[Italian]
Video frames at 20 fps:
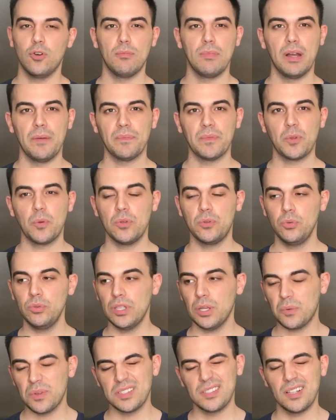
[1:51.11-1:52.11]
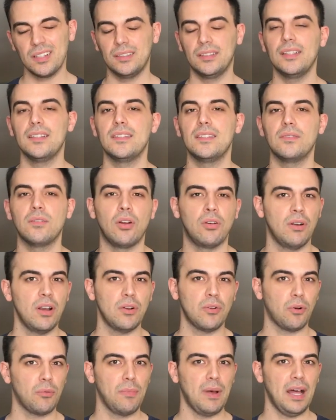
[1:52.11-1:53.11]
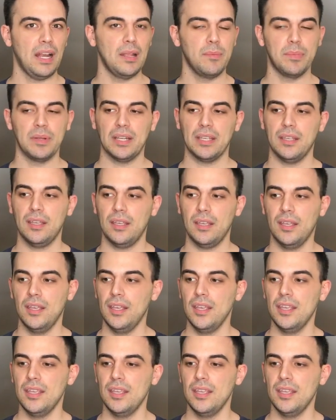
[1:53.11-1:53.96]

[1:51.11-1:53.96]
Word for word: ma tutta questa attenzione non è normale perché